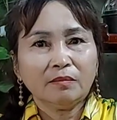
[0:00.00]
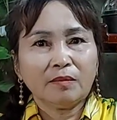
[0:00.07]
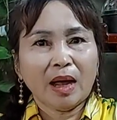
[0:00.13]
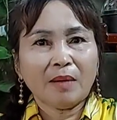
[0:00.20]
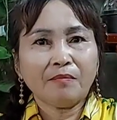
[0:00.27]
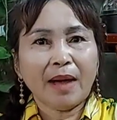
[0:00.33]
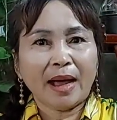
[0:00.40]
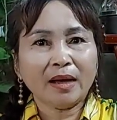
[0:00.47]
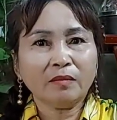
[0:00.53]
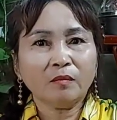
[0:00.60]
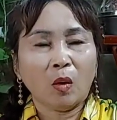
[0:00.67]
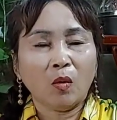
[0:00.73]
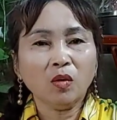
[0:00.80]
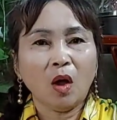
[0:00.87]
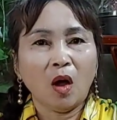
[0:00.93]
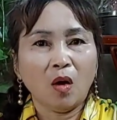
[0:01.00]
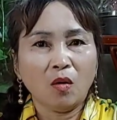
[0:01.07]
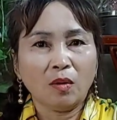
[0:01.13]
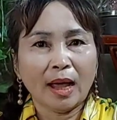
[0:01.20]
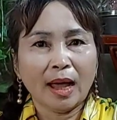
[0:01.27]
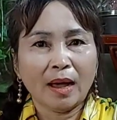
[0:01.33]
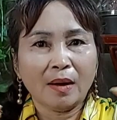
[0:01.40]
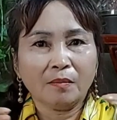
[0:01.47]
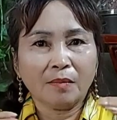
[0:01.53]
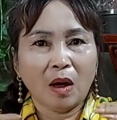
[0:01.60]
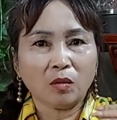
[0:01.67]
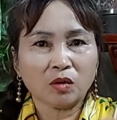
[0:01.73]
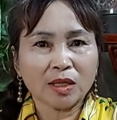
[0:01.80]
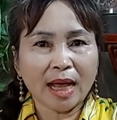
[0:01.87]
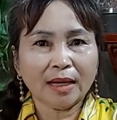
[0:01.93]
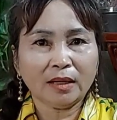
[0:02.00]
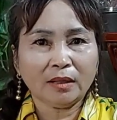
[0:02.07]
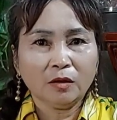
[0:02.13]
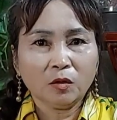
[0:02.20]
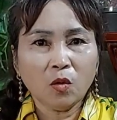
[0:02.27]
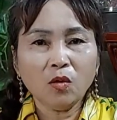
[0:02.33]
Mà mặc bộ đồ là màu xanh,